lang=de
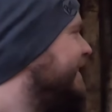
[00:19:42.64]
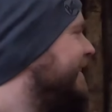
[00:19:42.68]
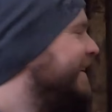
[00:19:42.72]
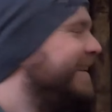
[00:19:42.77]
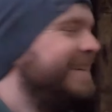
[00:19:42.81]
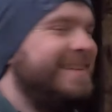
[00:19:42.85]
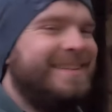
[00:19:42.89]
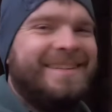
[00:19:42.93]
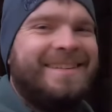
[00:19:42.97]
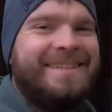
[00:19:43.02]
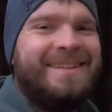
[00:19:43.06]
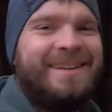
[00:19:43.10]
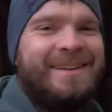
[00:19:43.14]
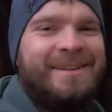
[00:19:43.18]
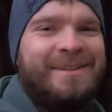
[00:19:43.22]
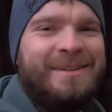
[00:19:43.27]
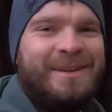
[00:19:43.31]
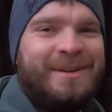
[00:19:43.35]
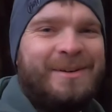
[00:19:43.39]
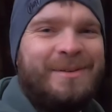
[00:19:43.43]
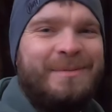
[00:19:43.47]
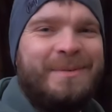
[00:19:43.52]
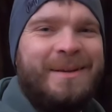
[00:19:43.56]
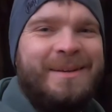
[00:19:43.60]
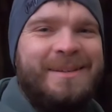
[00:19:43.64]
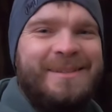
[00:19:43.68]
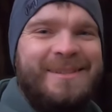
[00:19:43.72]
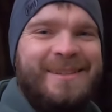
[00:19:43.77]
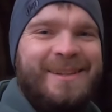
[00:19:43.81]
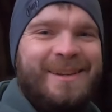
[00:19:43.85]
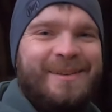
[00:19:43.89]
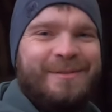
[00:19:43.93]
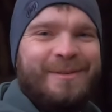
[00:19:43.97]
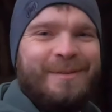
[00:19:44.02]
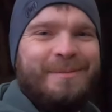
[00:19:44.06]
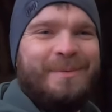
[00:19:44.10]
Nein, dann, dann kommt er nicht in
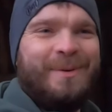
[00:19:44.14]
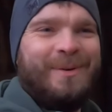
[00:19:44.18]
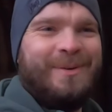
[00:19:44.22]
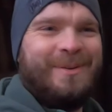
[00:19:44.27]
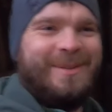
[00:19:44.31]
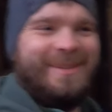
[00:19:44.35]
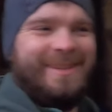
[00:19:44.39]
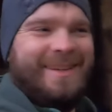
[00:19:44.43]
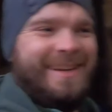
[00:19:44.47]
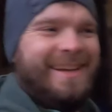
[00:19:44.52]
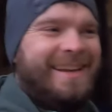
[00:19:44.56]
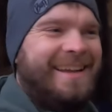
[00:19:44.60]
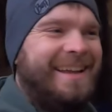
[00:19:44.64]
die Infobox.